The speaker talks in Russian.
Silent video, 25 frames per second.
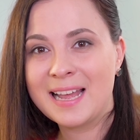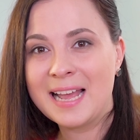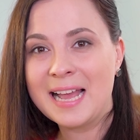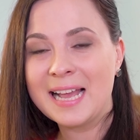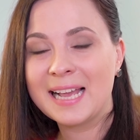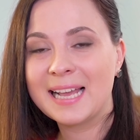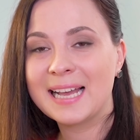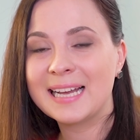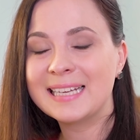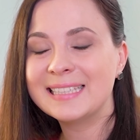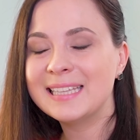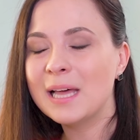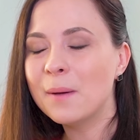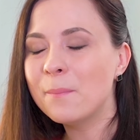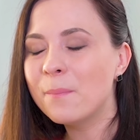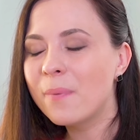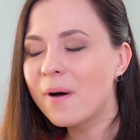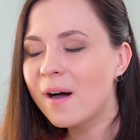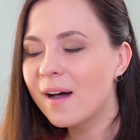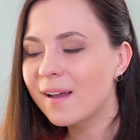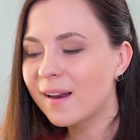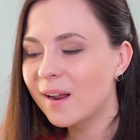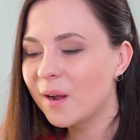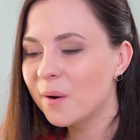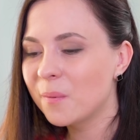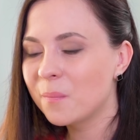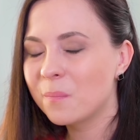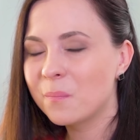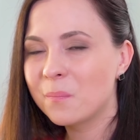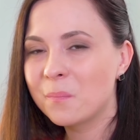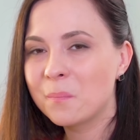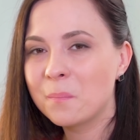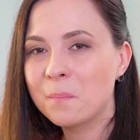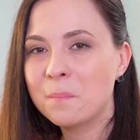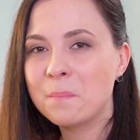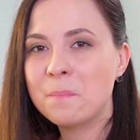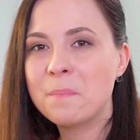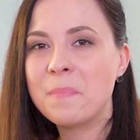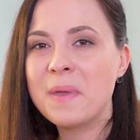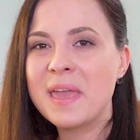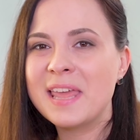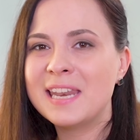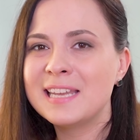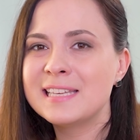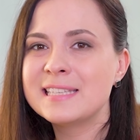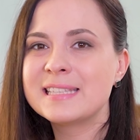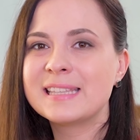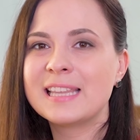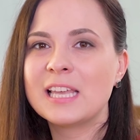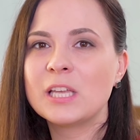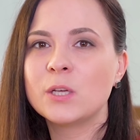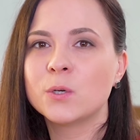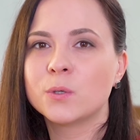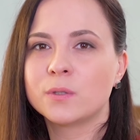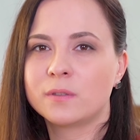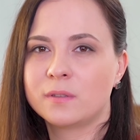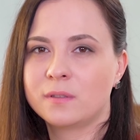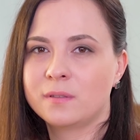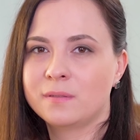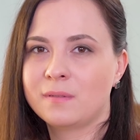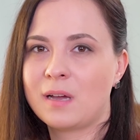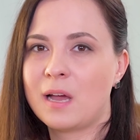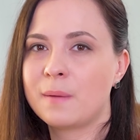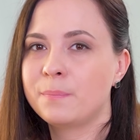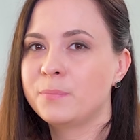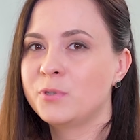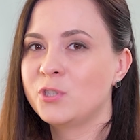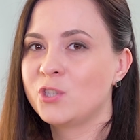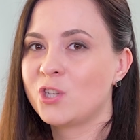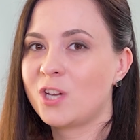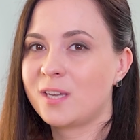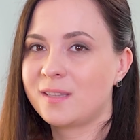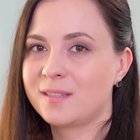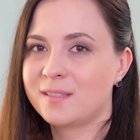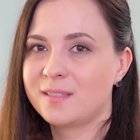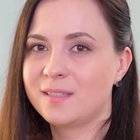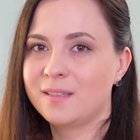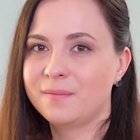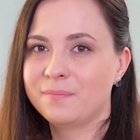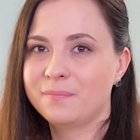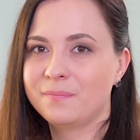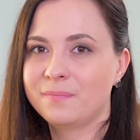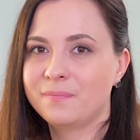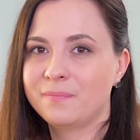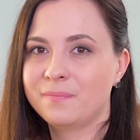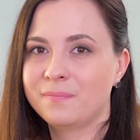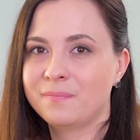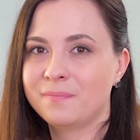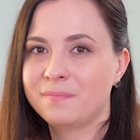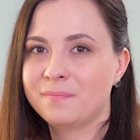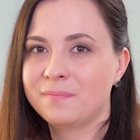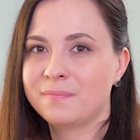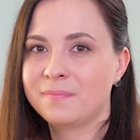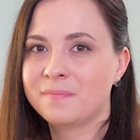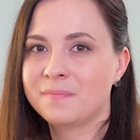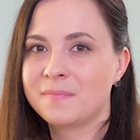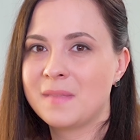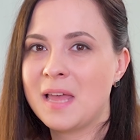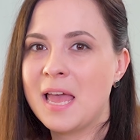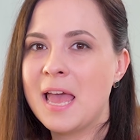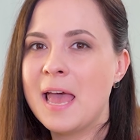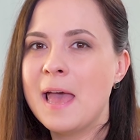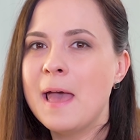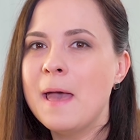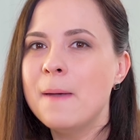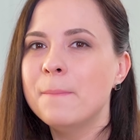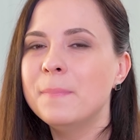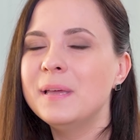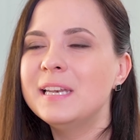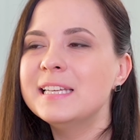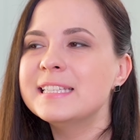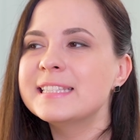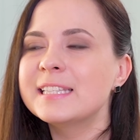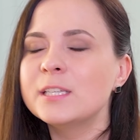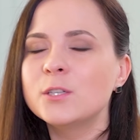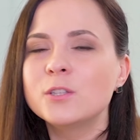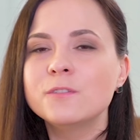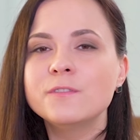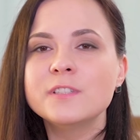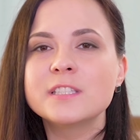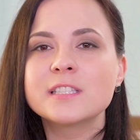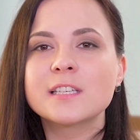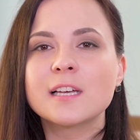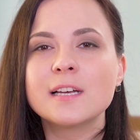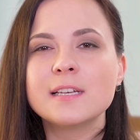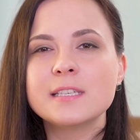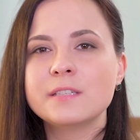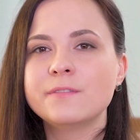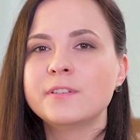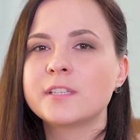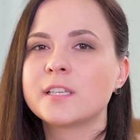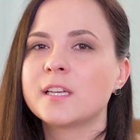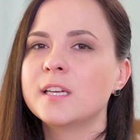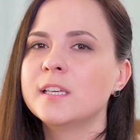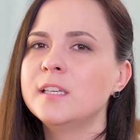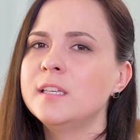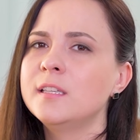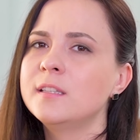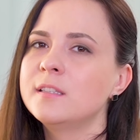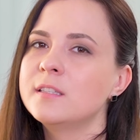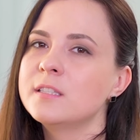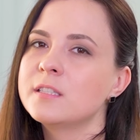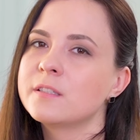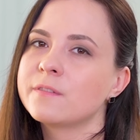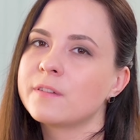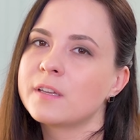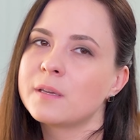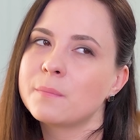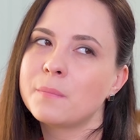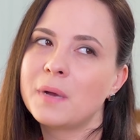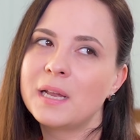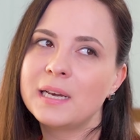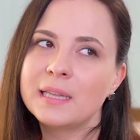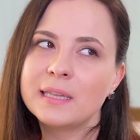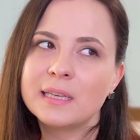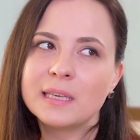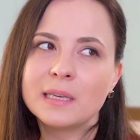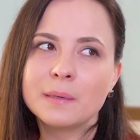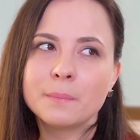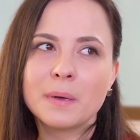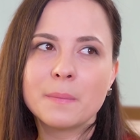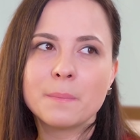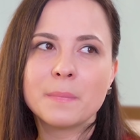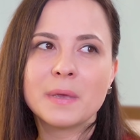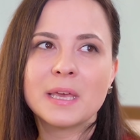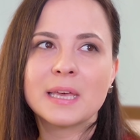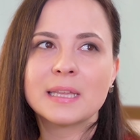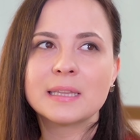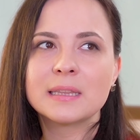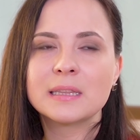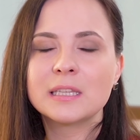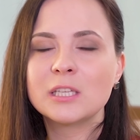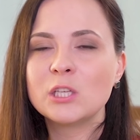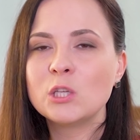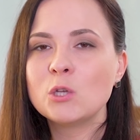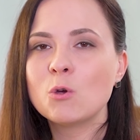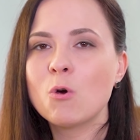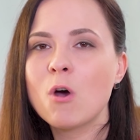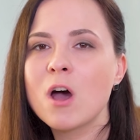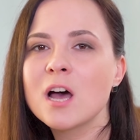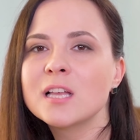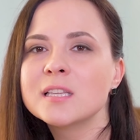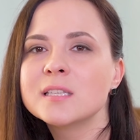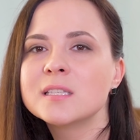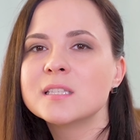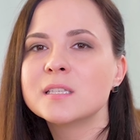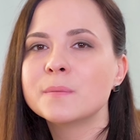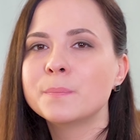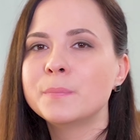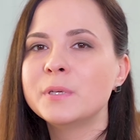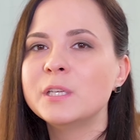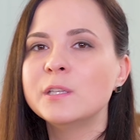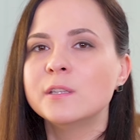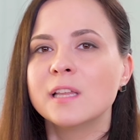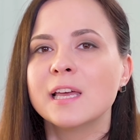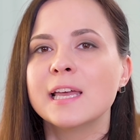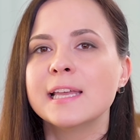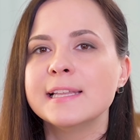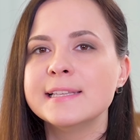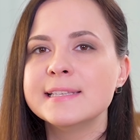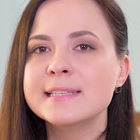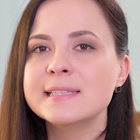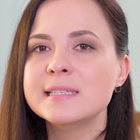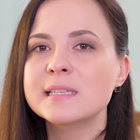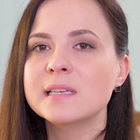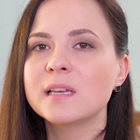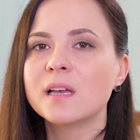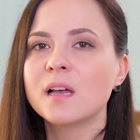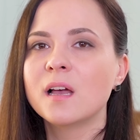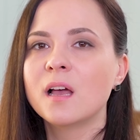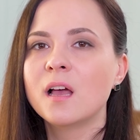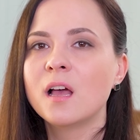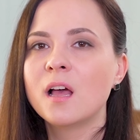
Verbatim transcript: Когда пара перестает общаться – перестает высказывать какие-то свои маленькие моменты, нюансы, претензии,